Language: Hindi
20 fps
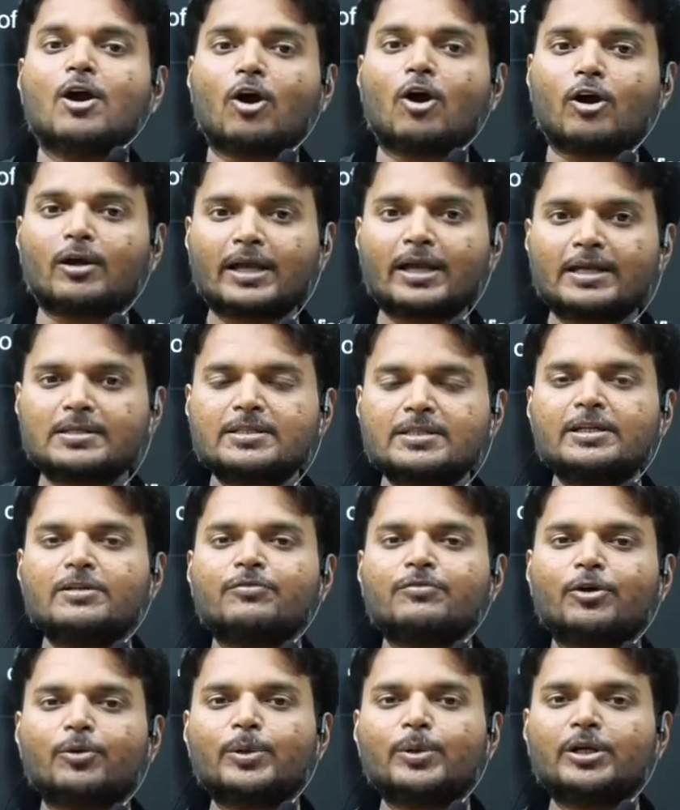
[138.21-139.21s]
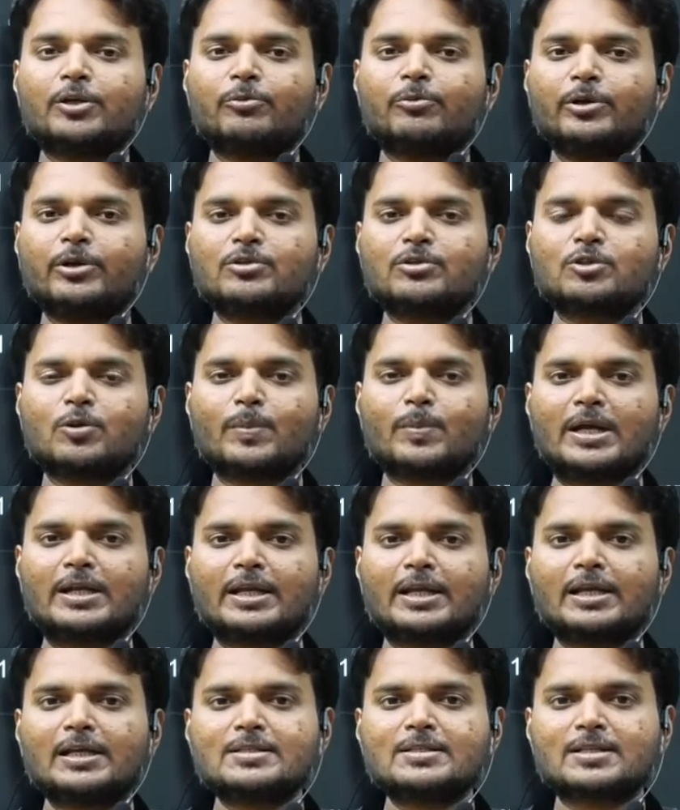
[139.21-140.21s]
और ऐसे इन्फॉर्मेटिव वीडियोस को पाने
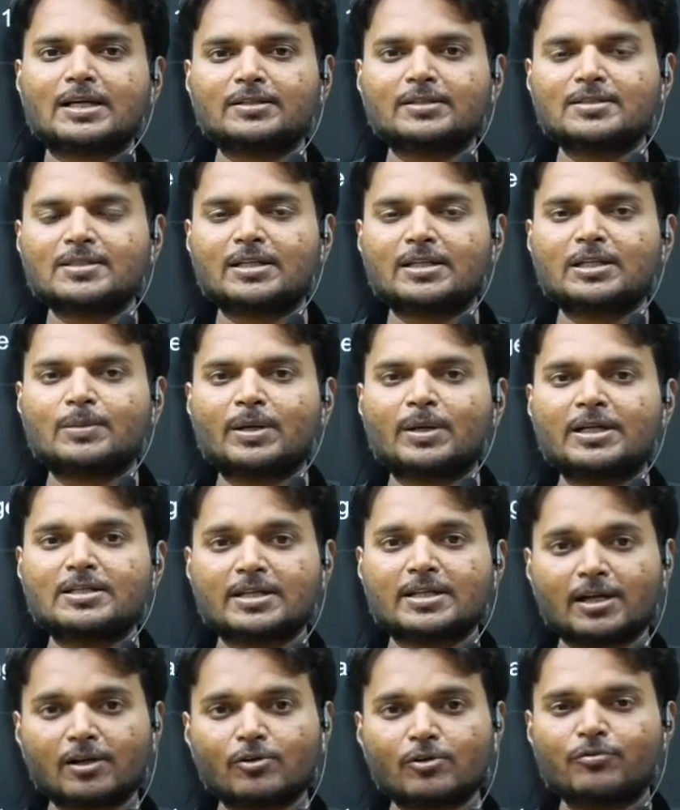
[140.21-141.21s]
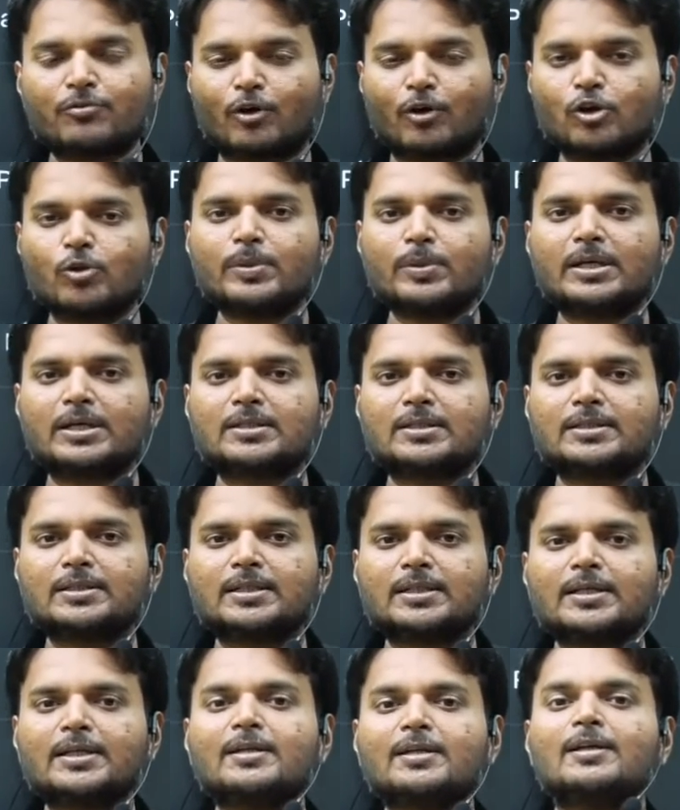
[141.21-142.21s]
के लिए साथ ही साथ हमारे चैनल को फॉलो भी करते
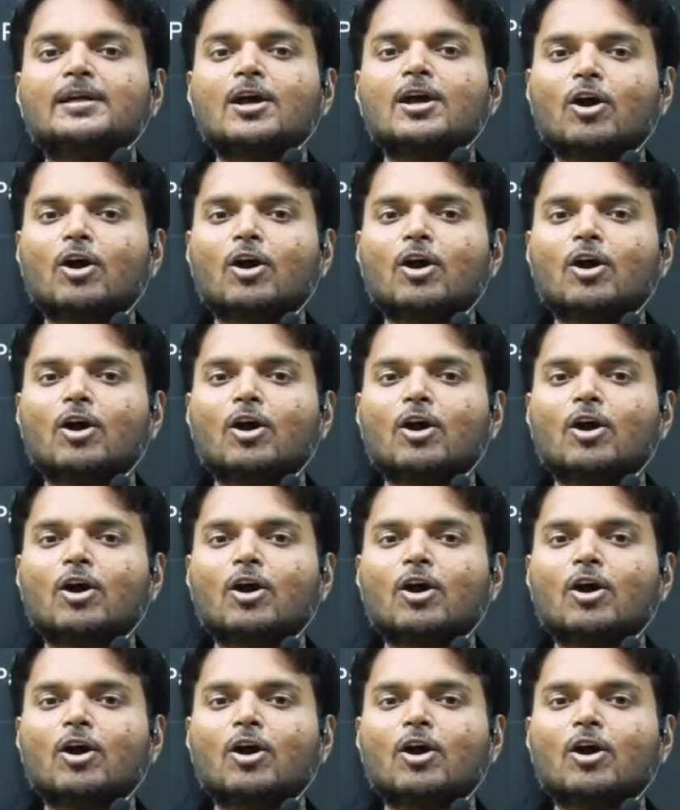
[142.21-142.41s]
रहिए